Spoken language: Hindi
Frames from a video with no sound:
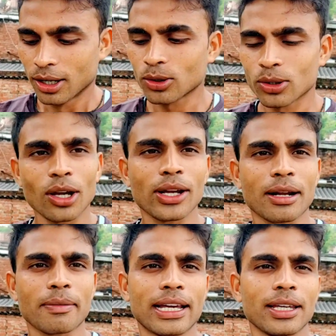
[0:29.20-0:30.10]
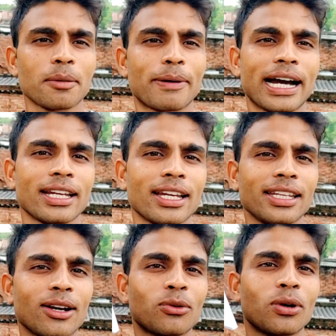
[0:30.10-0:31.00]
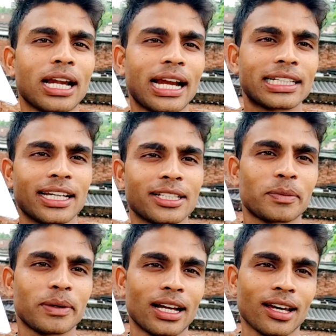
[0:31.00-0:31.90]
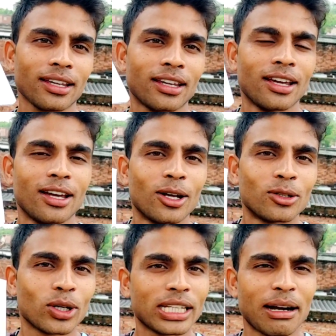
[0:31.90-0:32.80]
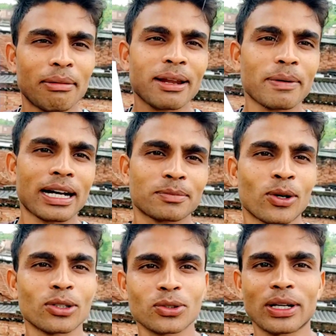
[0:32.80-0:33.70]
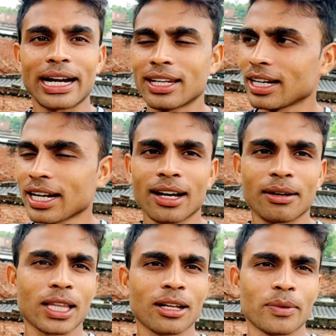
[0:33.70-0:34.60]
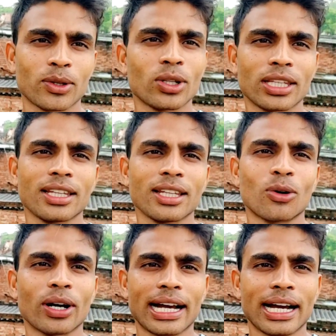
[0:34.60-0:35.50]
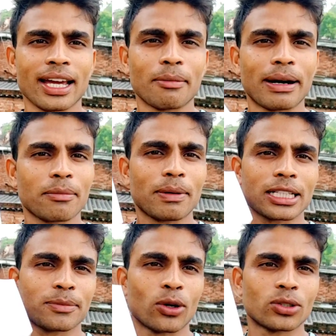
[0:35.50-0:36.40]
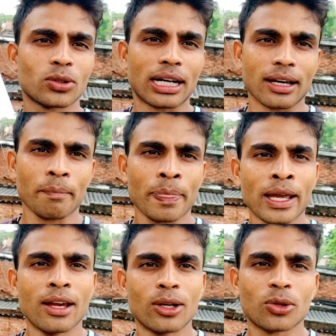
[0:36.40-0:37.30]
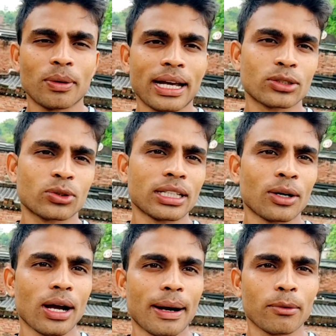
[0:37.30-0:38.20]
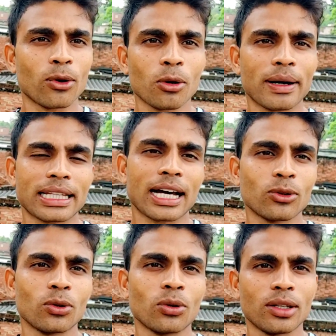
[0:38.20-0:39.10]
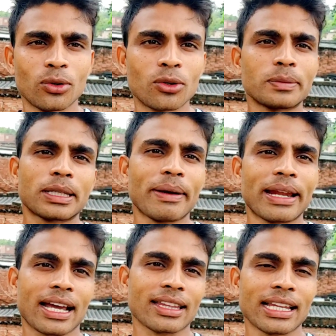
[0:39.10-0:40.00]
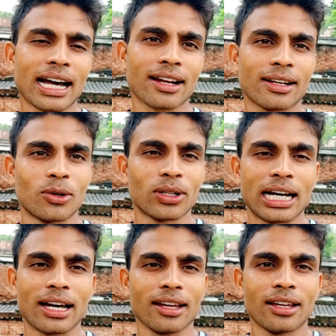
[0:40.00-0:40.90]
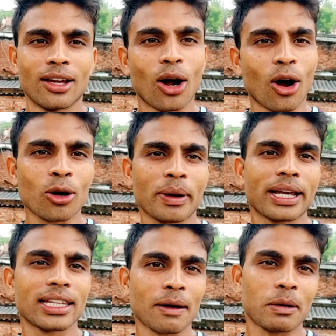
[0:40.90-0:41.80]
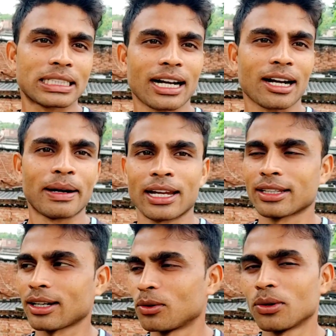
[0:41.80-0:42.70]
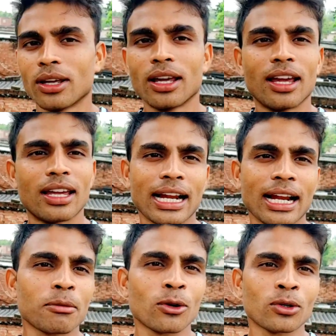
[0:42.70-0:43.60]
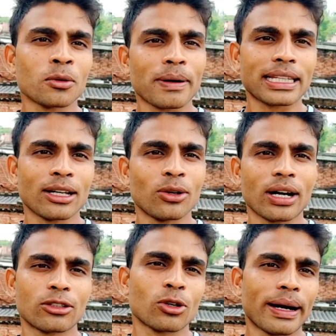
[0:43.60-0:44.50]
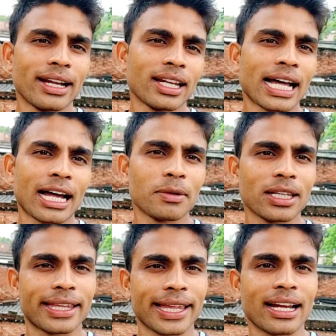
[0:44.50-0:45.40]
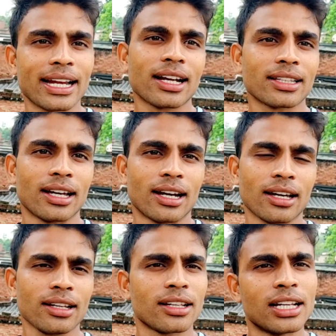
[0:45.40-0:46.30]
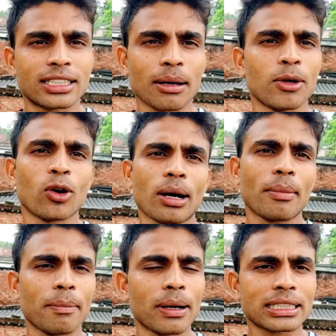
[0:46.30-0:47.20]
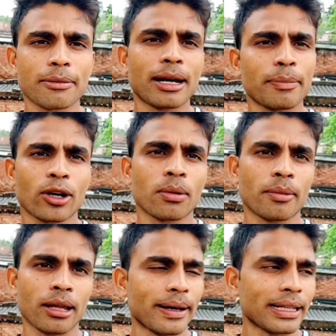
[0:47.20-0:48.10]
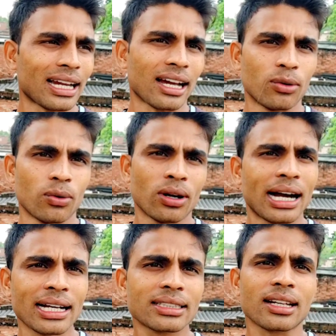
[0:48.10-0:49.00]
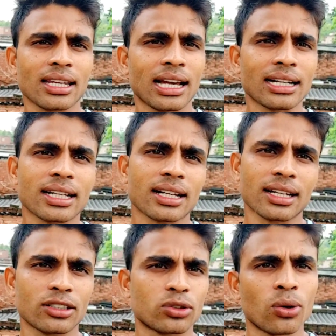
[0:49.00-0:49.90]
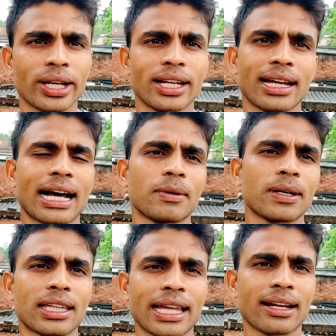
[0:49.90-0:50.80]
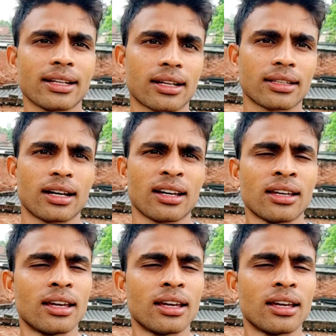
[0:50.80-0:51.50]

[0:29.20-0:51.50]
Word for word: तो देखो यार भाई फाइनली ये गूगल एडसेंस पिन है जो कि हमारे पास पहुंच चुका है ठीक है ना मतलब दो तीन दिन हो गया है हमारे पास पहुंच चुका है तो मैं आज सोचा हूँ आप लोगों को बता दूँ यूट्यूब से मेरा कितना अर्निंग होता है और मैं कितना पैसा कमा लेता हूँ तो यार आप लोगों को तो पता ही होगा जो भाई इंडियन आर्मी की तैयारी करते हैं सभी लोग का मैं बस अपना प्रॉब्लम नहीं बता रहा हूँ खास करके अक्सर करके जो लोग इंडियन आर्मी की तैयारी करते हैं